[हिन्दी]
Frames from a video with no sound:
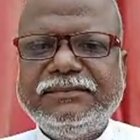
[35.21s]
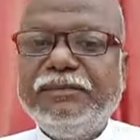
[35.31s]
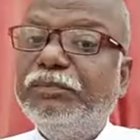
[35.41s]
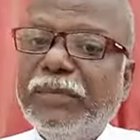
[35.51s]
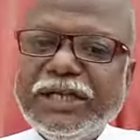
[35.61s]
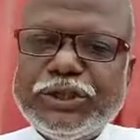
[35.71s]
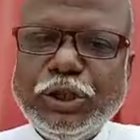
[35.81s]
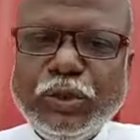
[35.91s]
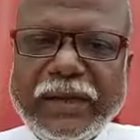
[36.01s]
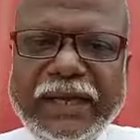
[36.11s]

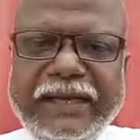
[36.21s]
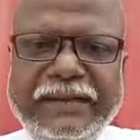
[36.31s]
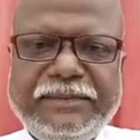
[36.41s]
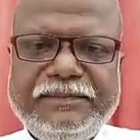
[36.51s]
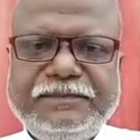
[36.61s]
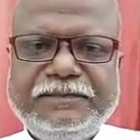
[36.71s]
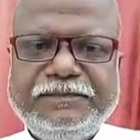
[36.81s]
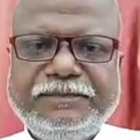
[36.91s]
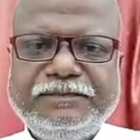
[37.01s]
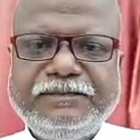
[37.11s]
मजदूर हैं
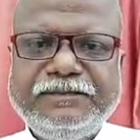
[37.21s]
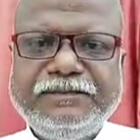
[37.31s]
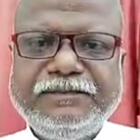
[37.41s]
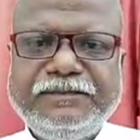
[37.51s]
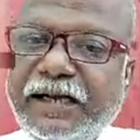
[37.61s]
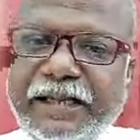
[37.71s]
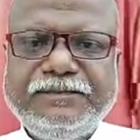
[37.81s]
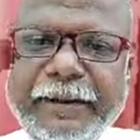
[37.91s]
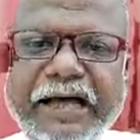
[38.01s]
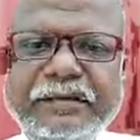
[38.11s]

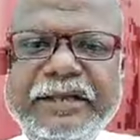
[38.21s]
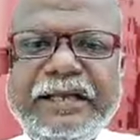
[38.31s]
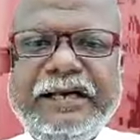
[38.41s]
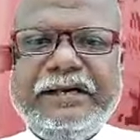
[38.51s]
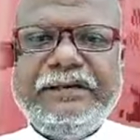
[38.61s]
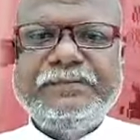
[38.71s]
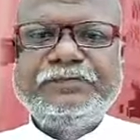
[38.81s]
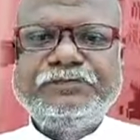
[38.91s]
गरीब आदमी हैं